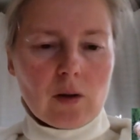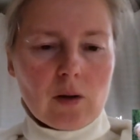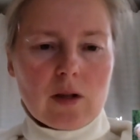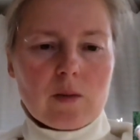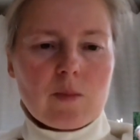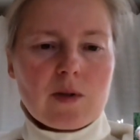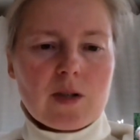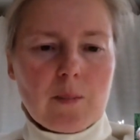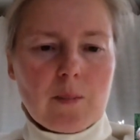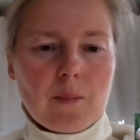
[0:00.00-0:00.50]
Но
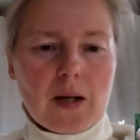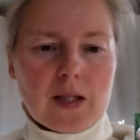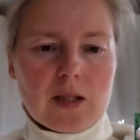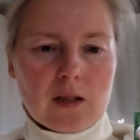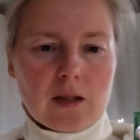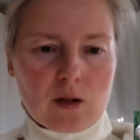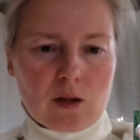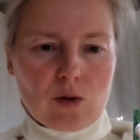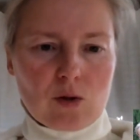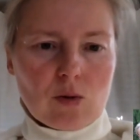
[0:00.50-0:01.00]
есть
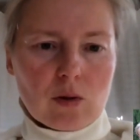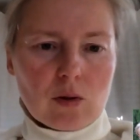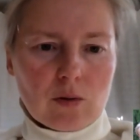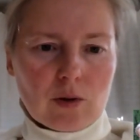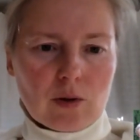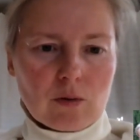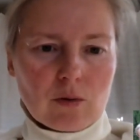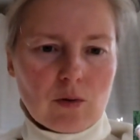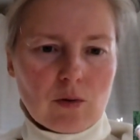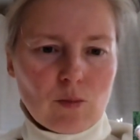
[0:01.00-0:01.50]
безопасная
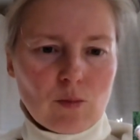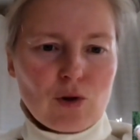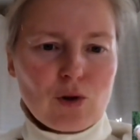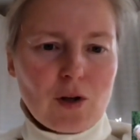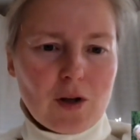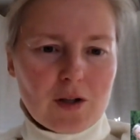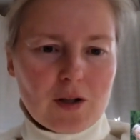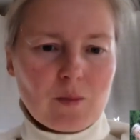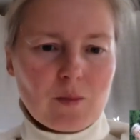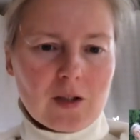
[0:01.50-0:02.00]
зона, в которой
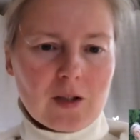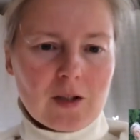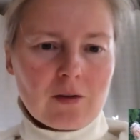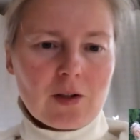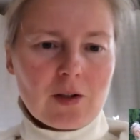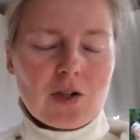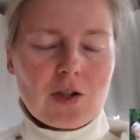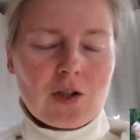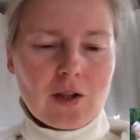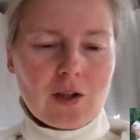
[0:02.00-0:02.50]
можно
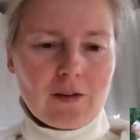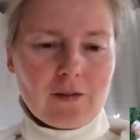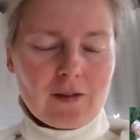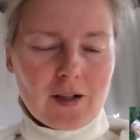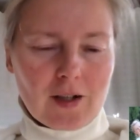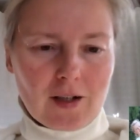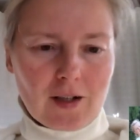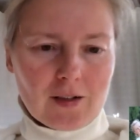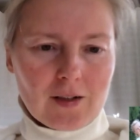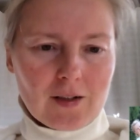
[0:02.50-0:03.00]
рассматривать
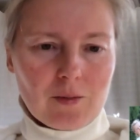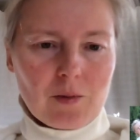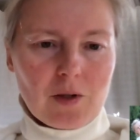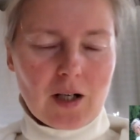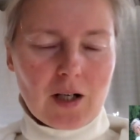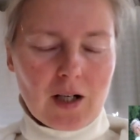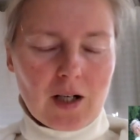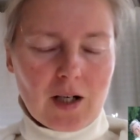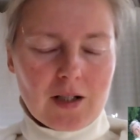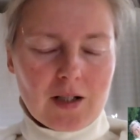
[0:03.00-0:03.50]
человека, не
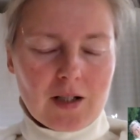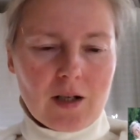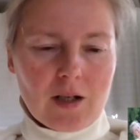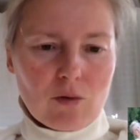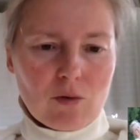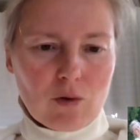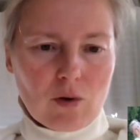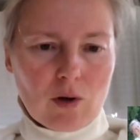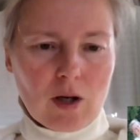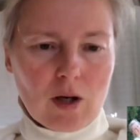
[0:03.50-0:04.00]
переходя
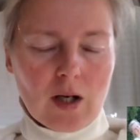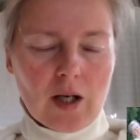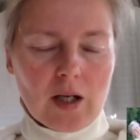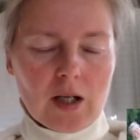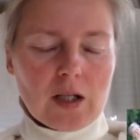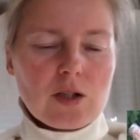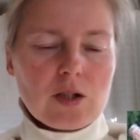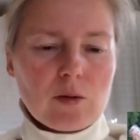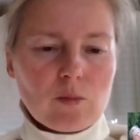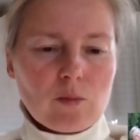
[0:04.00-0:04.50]
его
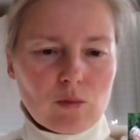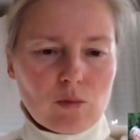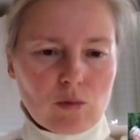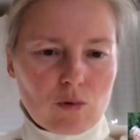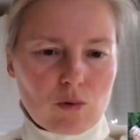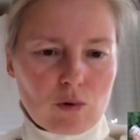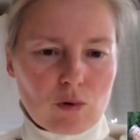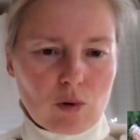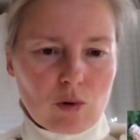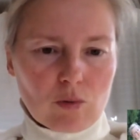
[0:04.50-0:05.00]

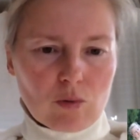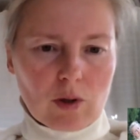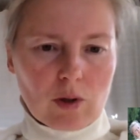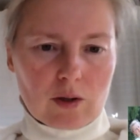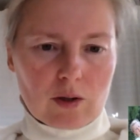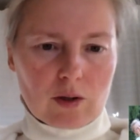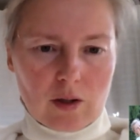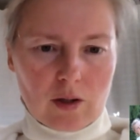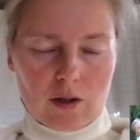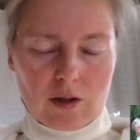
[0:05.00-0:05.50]
интимную зону,
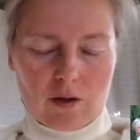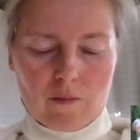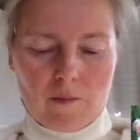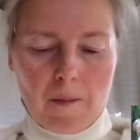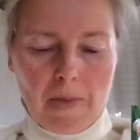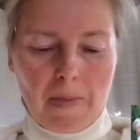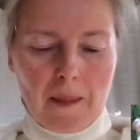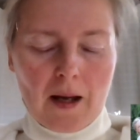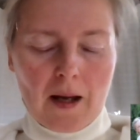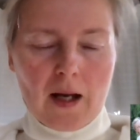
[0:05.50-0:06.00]
так скажем.
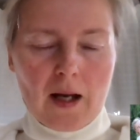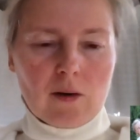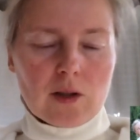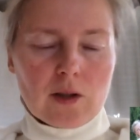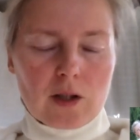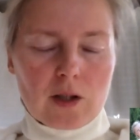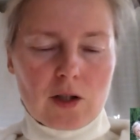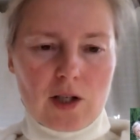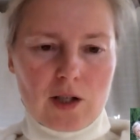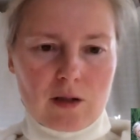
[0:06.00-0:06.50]

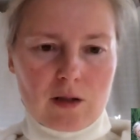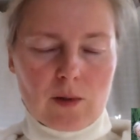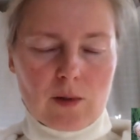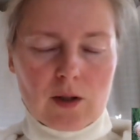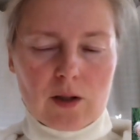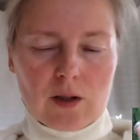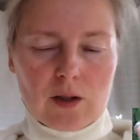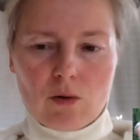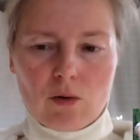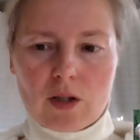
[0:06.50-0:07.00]
Вот я сейчас
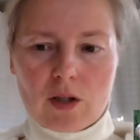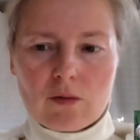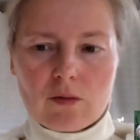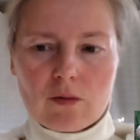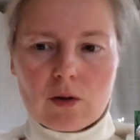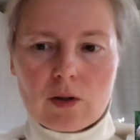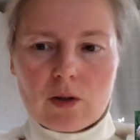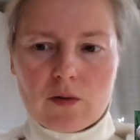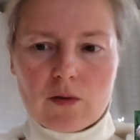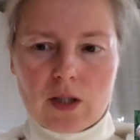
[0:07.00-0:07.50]
смотрю, у вас в
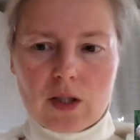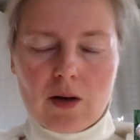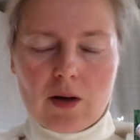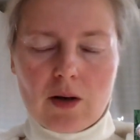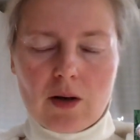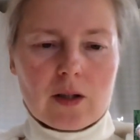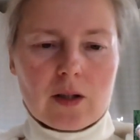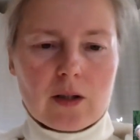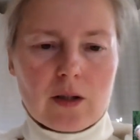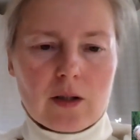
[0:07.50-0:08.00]
локте
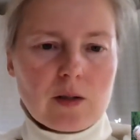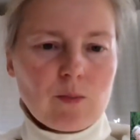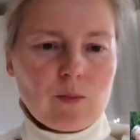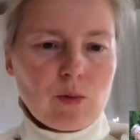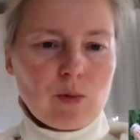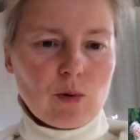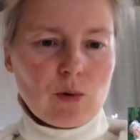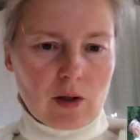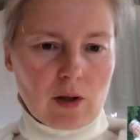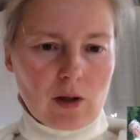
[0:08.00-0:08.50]
вставлены
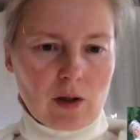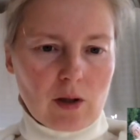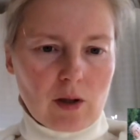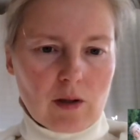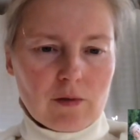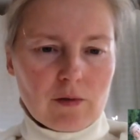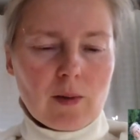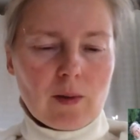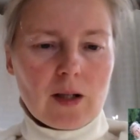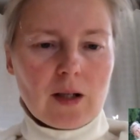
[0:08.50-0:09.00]
распорки,
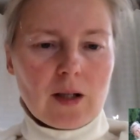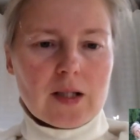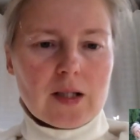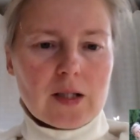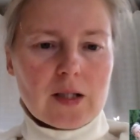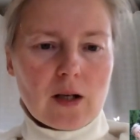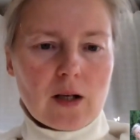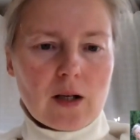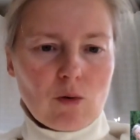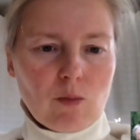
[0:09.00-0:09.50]
вы были
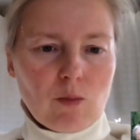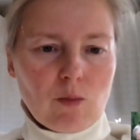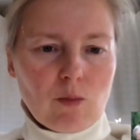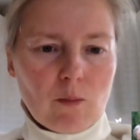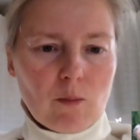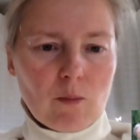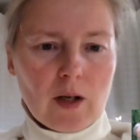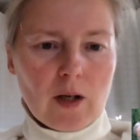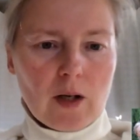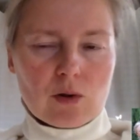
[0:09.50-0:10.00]

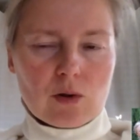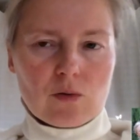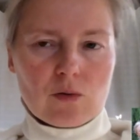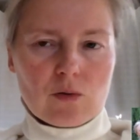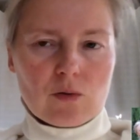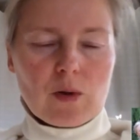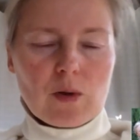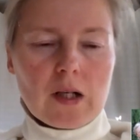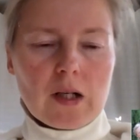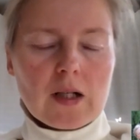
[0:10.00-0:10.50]
лесорубом, то есть
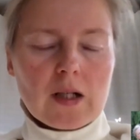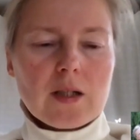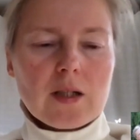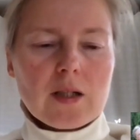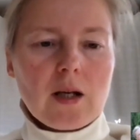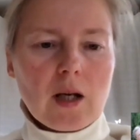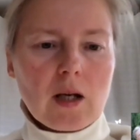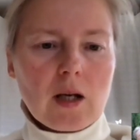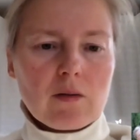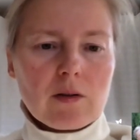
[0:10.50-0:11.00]
вы рубили
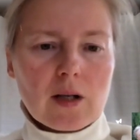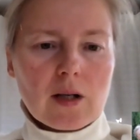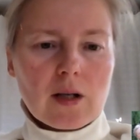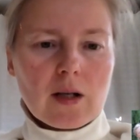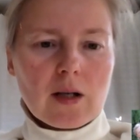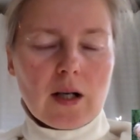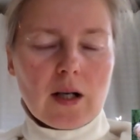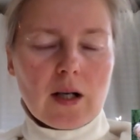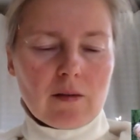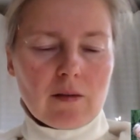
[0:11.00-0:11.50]
деревья,
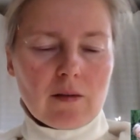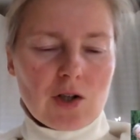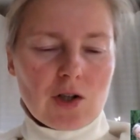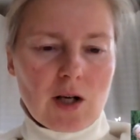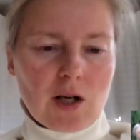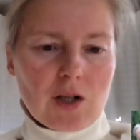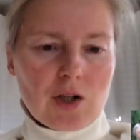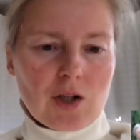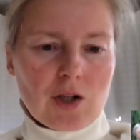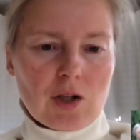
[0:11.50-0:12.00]
вы
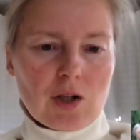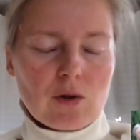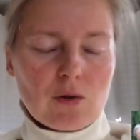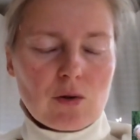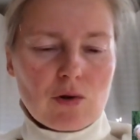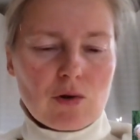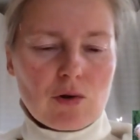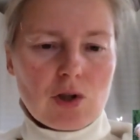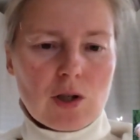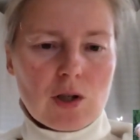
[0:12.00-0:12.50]
лишали живых
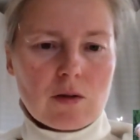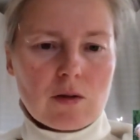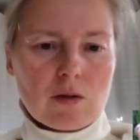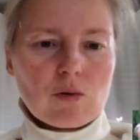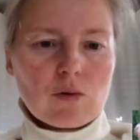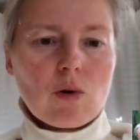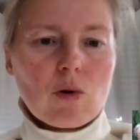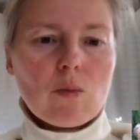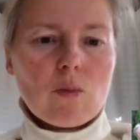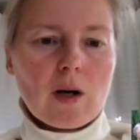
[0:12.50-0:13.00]
существ
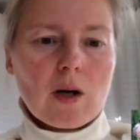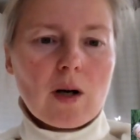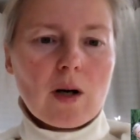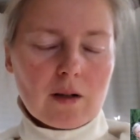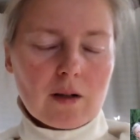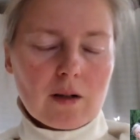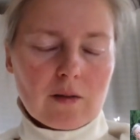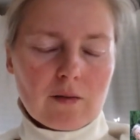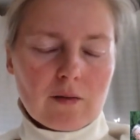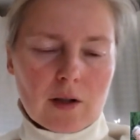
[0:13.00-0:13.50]
дома,
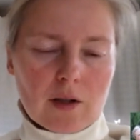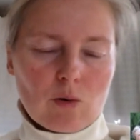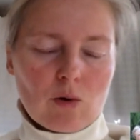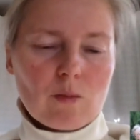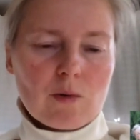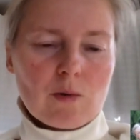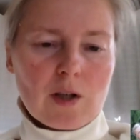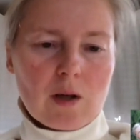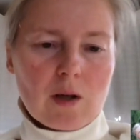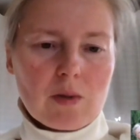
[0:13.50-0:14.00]
в
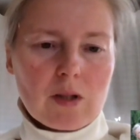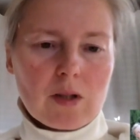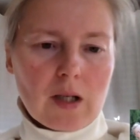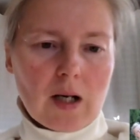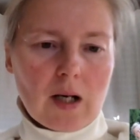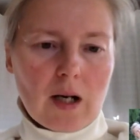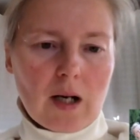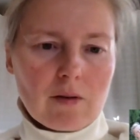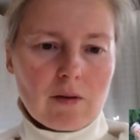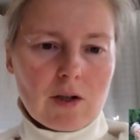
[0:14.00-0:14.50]
котором они
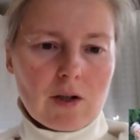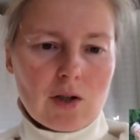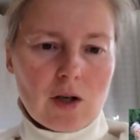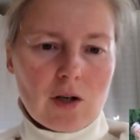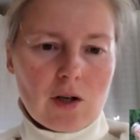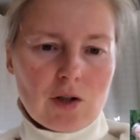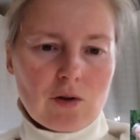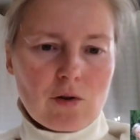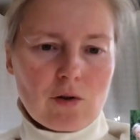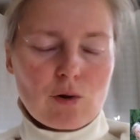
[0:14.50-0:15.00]
обитали, вы
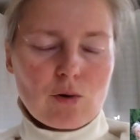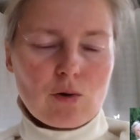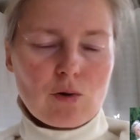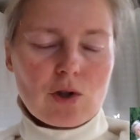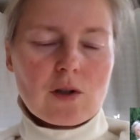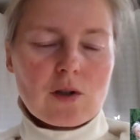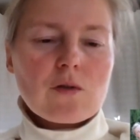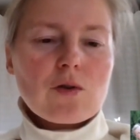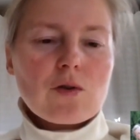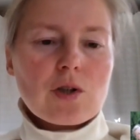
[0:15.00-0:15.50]
лишали живых
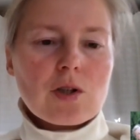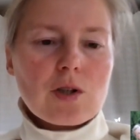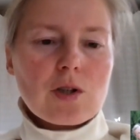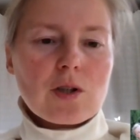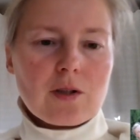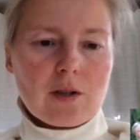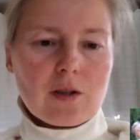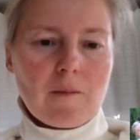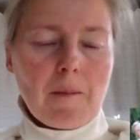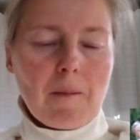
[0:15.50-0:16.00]
существ
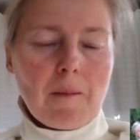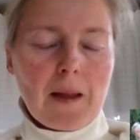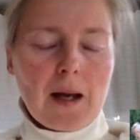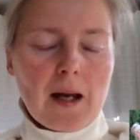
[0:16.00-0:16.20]
жизни.